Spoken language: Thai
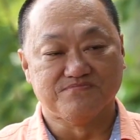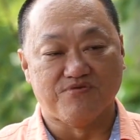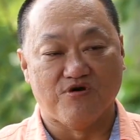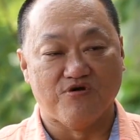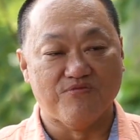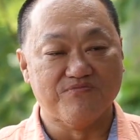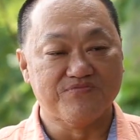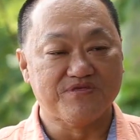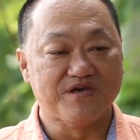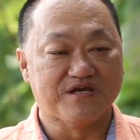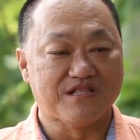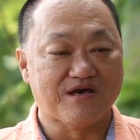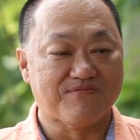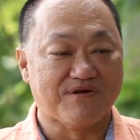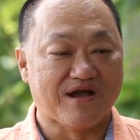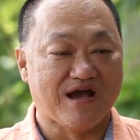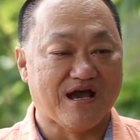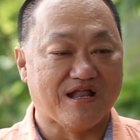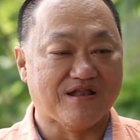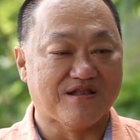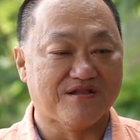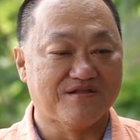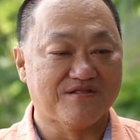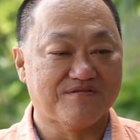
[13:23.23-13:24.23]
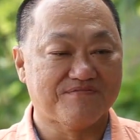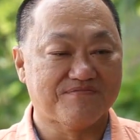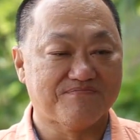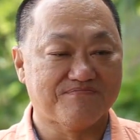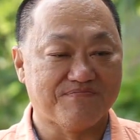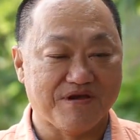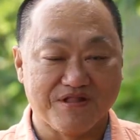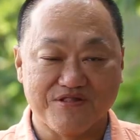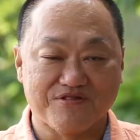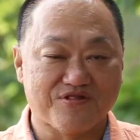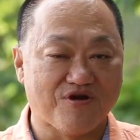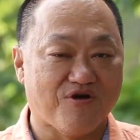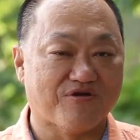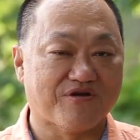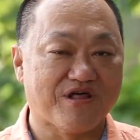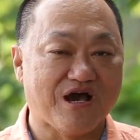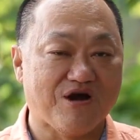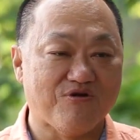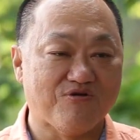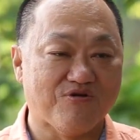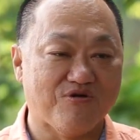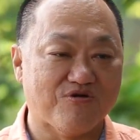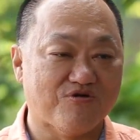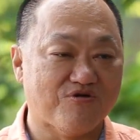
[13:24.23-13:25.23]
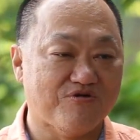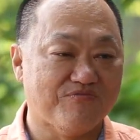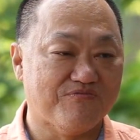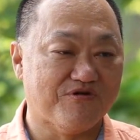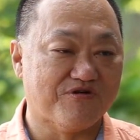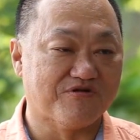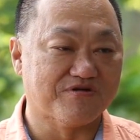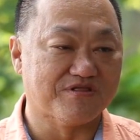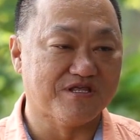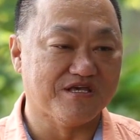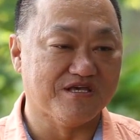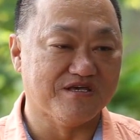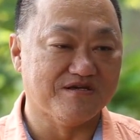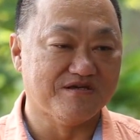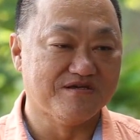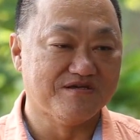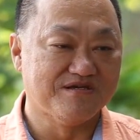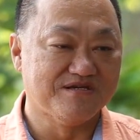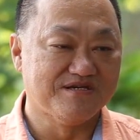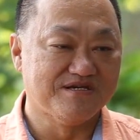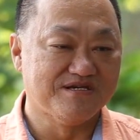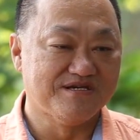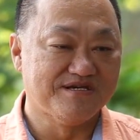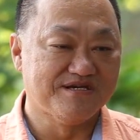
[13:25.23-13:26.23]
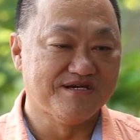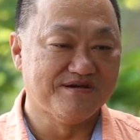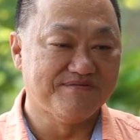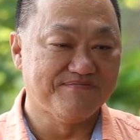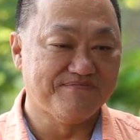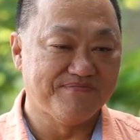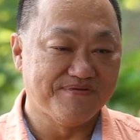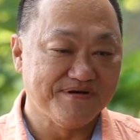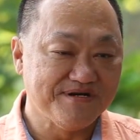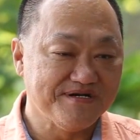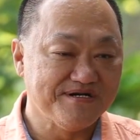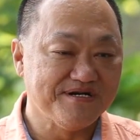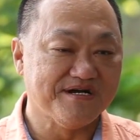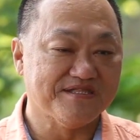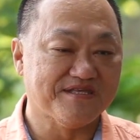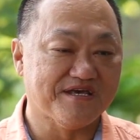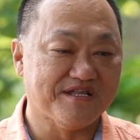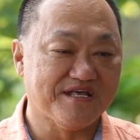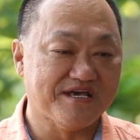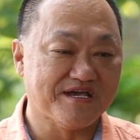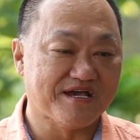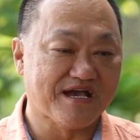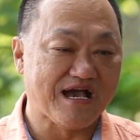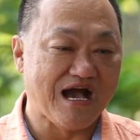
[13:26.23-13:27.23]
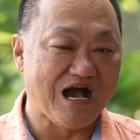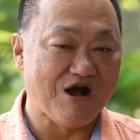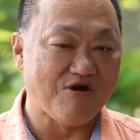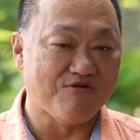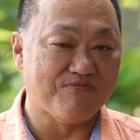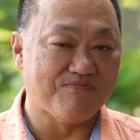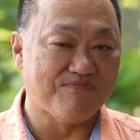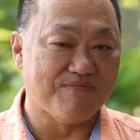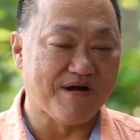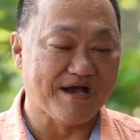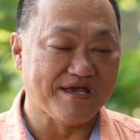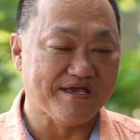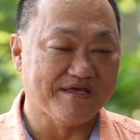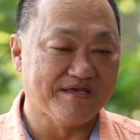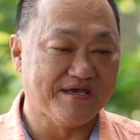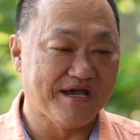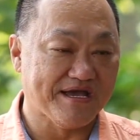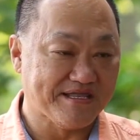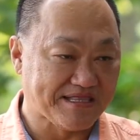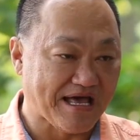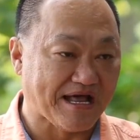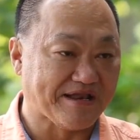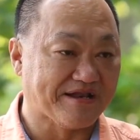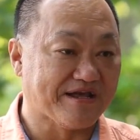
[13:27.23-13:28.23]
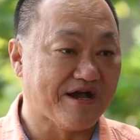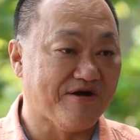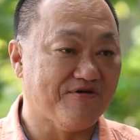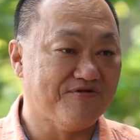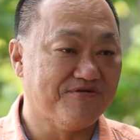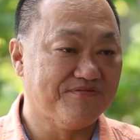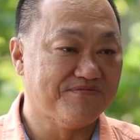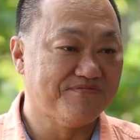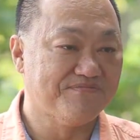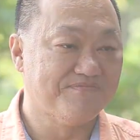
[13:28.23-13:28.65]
ผมจะทำงานเป็นสองเท่าของคนปกติ เพื่อจะได้ก้าวไปให้ทันเขา